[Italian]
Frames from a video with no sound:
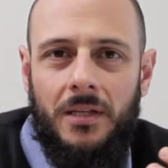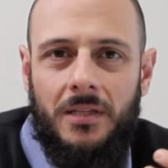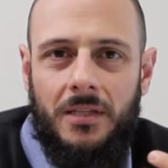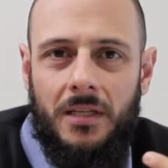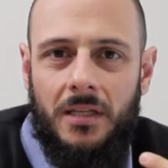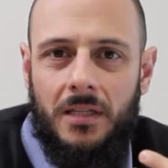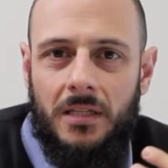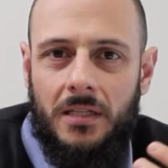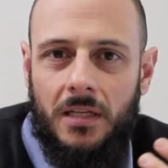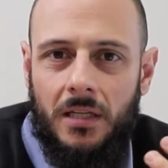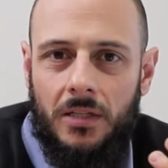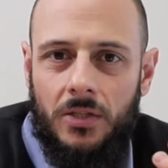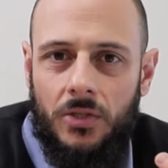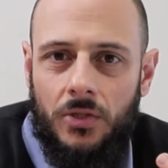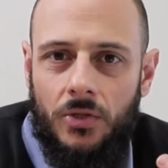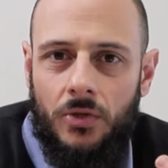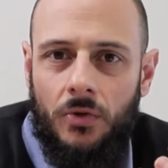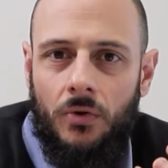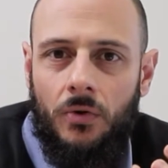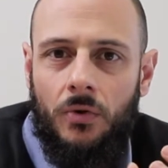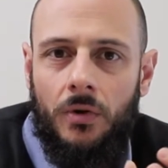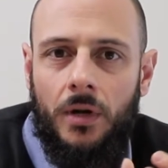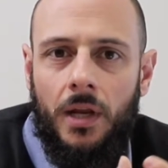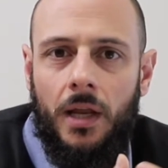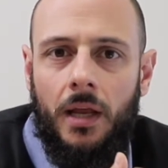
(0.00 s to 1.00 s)

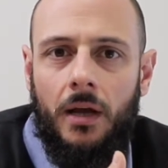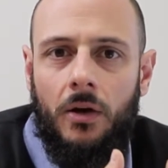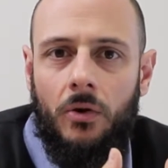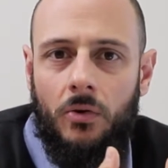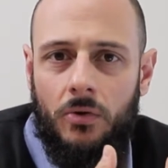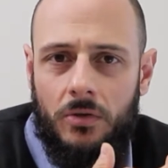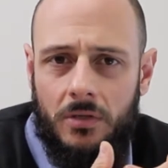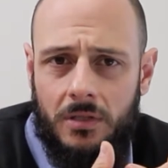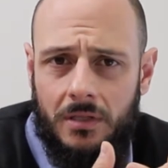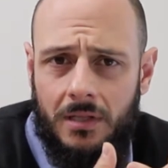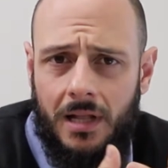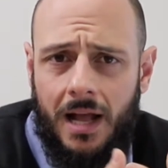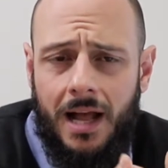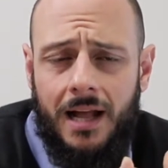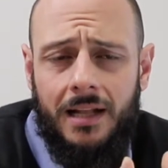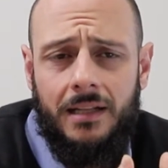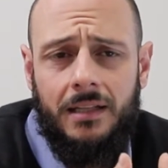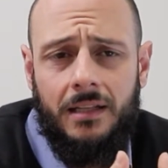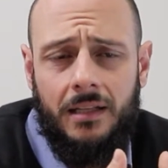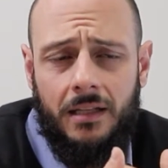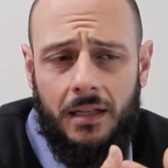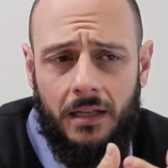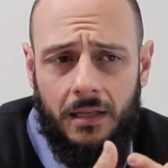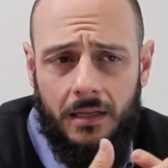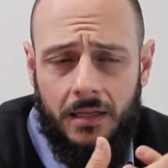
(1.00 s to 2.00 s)
sensazione
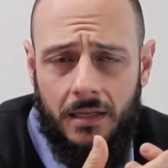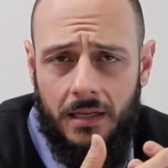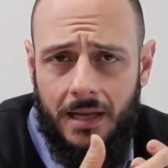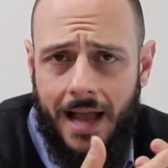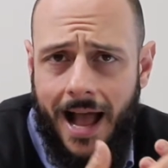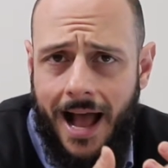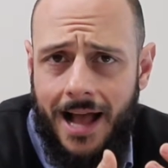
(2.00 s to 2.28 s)
costante di